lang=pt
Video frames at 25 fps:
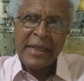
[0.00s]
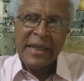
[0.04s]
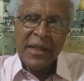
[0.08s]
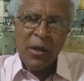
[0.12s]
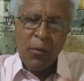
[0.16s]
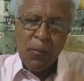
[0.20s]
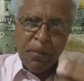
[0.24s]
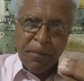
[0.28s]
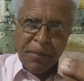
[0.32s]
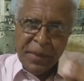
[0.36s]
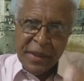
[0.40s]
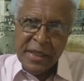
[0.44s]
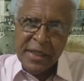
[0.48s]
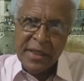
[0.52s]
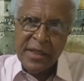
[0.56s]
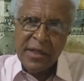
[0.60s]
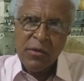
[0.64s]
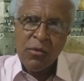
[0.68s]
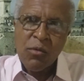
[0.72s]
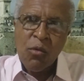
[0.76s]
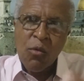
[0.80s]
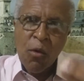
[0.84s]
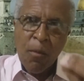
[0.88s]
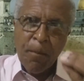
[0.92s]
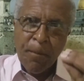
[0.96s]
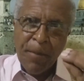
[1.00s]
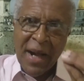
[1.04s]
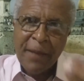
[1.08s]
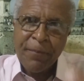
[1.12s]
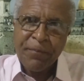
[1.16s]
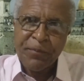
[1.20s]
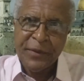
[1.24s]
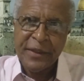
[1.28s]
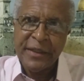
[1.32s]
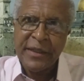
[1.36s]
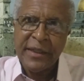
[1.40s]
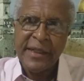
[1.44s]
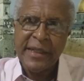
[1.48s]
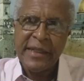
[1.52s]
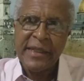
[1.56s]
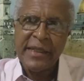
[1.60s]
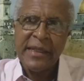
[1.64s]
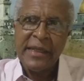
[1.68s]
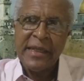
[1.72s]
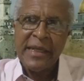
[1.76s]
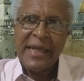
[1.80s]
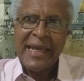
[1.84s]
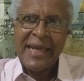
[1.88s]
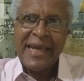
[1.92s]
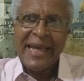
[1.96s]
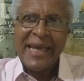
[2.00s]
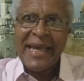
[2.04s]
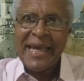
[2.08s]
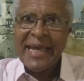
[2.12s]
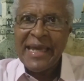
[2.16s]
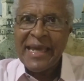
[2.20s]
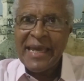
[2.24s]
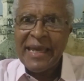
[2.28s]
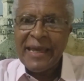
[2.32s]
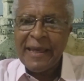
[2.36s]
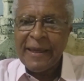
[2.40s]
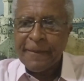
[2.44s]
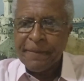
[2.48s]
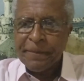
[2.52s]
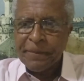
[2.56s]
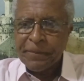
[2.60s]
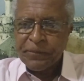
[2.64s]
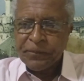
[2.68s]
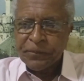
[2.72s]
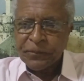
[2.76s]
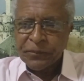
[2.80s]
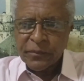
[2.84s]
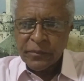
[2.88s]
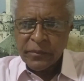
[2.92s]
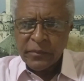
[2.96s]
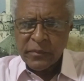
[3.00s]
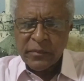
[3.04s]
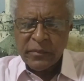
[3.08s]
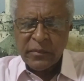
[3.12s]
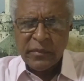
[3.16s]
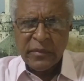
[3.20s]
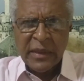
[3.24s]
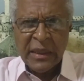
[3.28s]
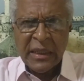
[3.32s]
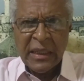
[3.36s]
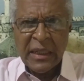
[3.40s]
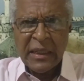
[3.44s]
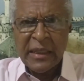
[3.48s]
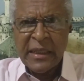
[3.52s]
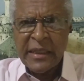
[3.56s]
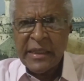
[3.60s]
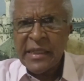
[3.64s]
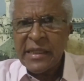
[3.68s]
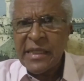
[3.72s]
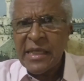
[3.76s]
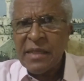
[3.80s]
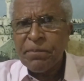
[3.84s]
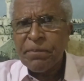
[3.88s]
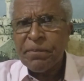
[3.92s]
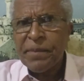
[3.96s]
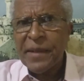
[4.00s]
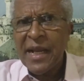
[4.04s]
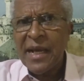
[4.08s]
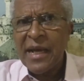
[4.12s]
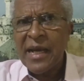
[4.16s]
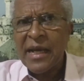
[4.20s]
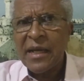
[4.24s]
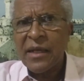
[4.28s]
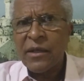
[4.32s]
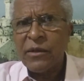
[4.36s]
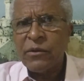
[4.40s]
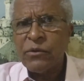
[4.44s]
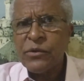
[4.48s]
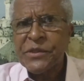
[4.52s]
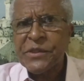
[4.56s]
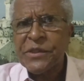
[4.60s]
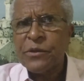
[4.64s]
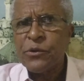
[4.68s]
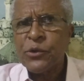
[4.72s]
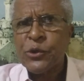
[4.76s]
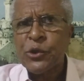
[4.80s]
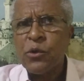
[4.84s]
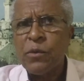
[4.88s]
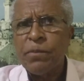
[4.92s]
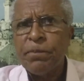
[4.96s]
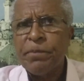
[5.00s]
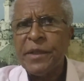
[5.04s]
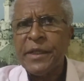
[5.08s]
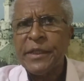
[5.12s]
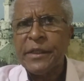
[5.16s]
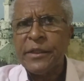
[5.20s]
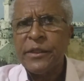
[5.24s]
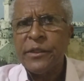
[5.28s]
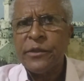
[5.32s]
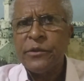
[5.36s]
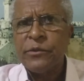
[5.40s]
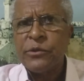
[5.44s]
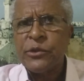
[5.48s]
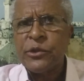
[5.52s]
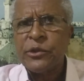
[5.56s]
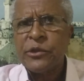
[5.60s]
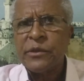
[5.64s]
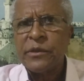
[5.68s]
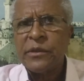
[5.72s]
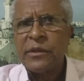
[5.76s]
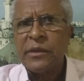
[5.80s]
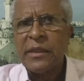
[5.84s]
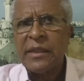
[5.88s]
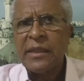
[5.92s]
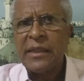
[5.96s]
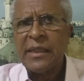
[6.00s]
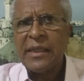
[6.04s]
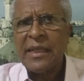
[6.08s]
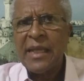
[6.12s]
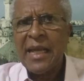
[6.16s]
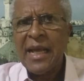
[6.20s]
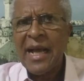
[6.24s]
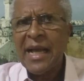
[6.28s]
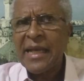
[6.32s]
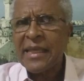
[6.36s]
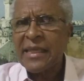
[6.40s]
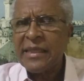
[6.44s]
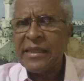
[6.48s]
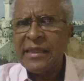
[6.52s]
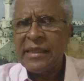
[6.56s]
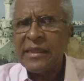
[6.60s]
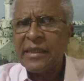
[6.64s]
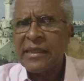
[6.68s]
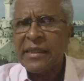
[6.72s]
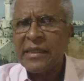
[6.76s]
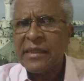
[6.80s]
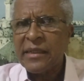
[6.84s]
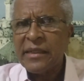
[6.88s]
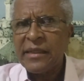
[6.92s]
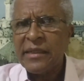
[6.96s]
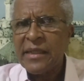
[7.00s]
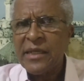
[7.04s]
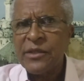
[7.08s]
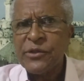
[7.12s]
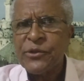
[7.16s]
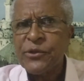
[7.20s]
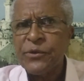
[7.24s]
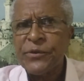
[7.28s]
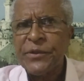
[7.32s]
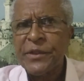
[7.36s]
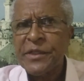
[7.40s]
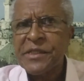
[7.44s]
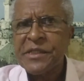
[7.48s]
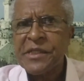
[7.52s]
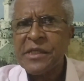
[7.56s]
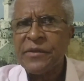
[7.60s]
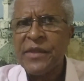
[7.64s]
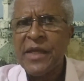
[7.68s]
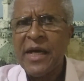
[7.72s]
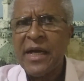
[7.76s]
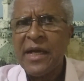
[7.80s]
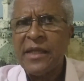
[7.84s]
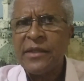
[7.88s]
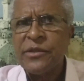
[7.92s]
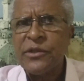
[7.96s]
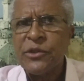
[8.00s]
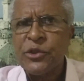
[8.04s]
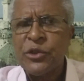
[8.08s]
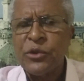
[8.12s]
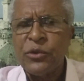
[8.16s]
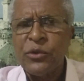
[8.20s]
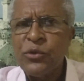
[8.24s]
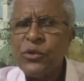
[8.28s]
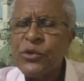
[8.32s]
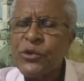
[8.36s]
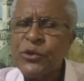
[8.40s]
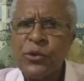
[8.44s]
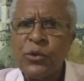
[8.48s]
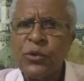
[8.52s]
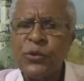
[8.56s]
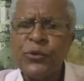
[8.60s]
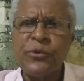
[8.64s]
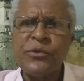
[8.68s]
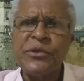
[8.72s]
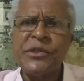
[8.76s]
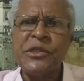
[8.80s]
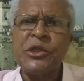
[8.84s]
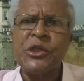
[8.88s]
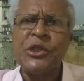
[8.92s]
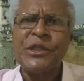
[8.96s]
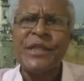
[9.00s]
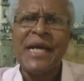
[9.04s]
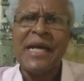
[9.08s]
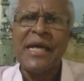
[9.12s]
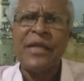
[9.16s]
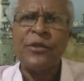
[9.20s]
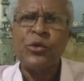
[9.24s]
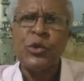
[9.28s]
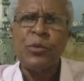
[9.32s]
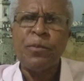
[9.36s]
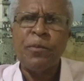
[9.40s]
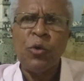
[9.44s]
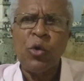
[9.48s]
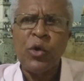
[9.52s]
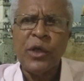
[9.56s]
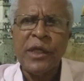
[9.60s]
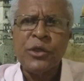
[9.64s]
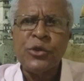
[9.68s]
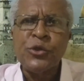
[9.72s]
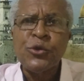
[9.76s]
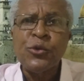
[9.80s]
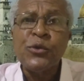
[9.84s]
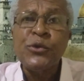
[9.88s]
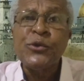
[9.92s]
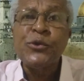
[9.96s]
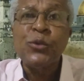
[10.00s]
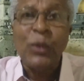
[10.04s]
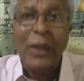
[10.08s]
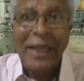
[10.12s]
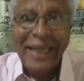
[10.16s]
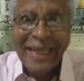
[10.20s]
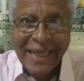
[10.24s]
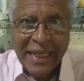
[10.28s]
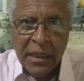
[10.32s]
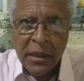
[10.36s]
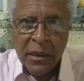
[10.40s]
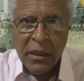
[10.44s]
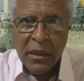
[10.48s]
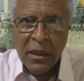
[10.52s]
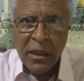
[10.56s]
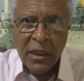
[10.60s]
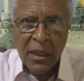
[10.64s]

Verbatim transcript: não percam, compartilhem. É, Liguem para os seus companheiros aqui nas outras cidades, nos outros estados, porque Josué